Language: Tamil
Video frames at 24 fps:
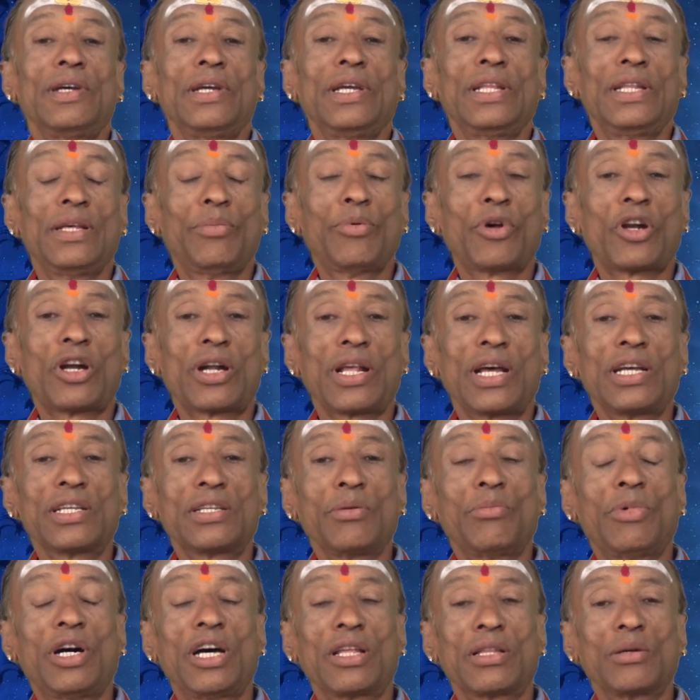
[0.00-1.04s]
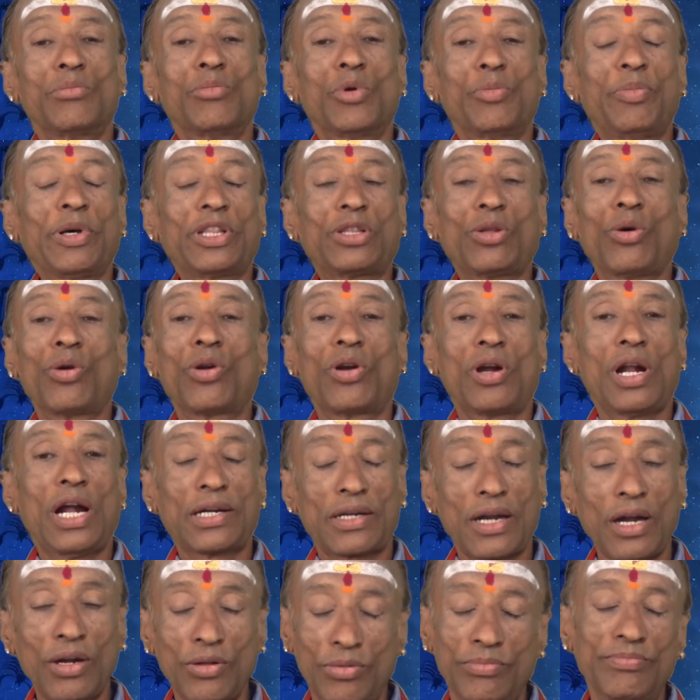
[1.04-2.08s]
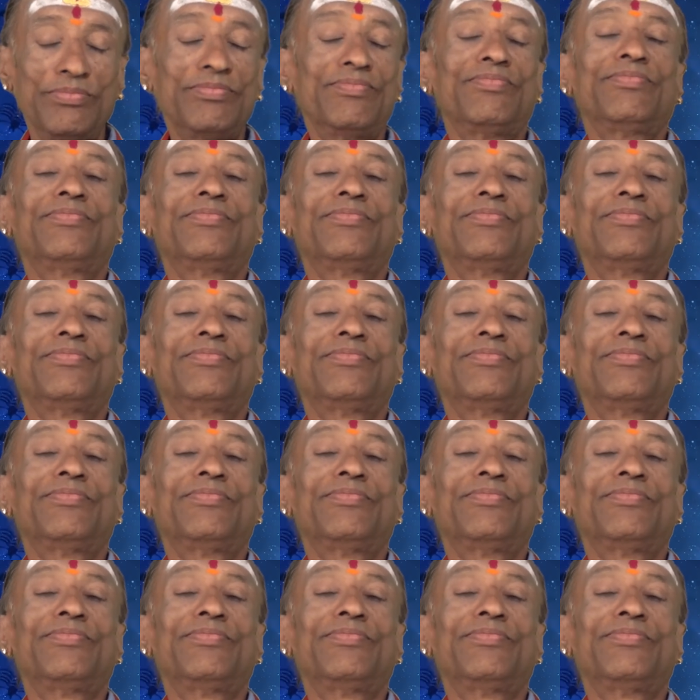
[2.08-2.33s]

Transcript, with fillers: இந்த புரட்டாசி மாதம் முப்பத்தோரு நாட்களும்